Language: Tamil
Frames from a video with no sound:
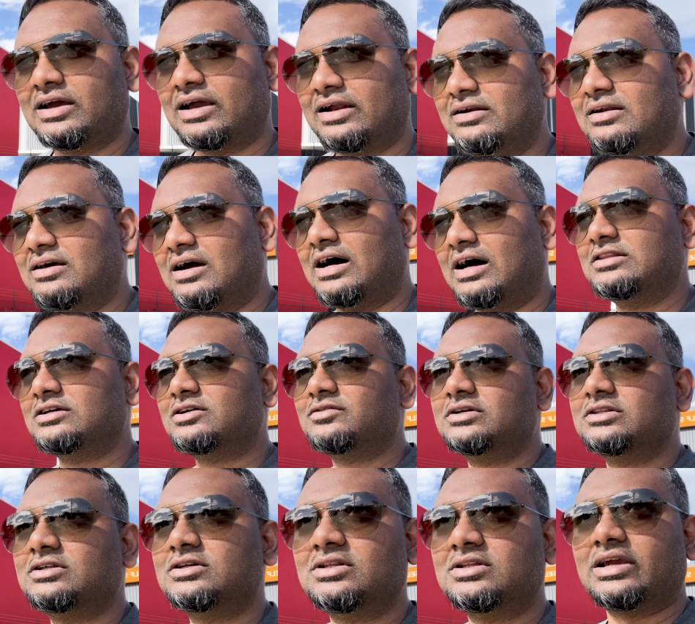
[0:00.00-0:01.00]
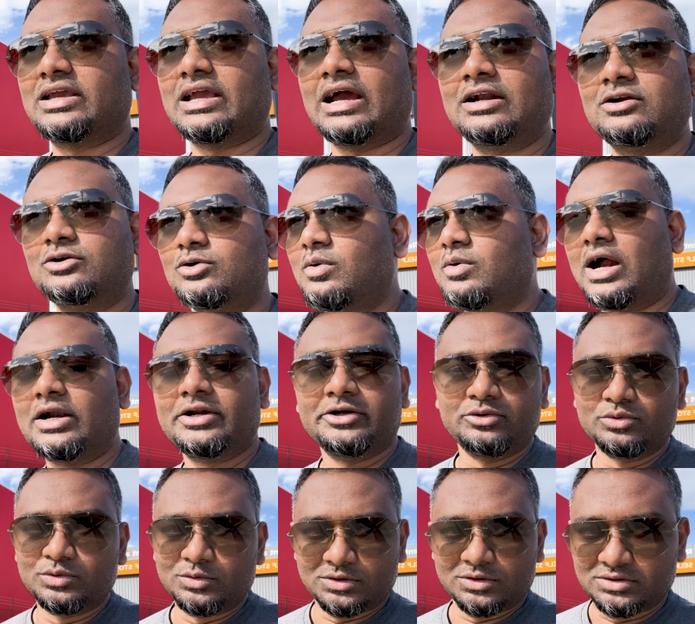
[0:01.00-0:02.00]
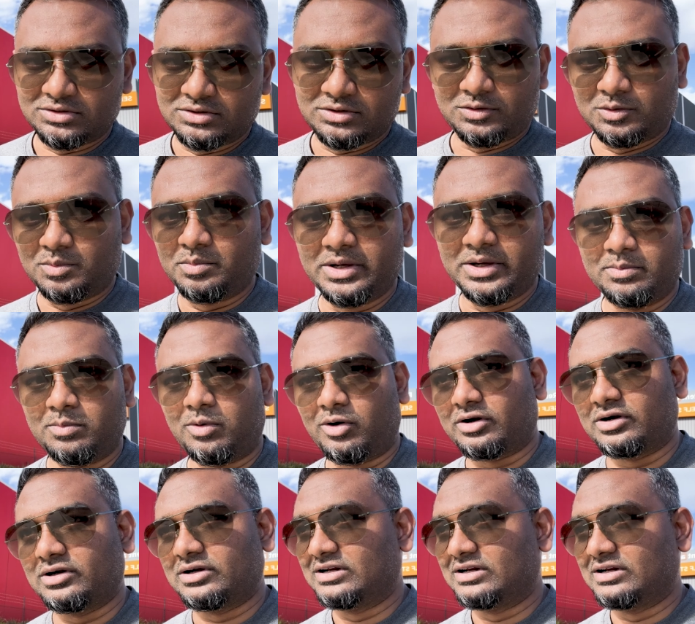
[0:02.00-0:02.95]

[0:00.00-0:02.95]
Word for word: அண்ட் அதுக்கு வந்து இந்த கேன் டூ ஆட்டிடியூன்றது ரொம்ப இம்பார்ட்டண்ட்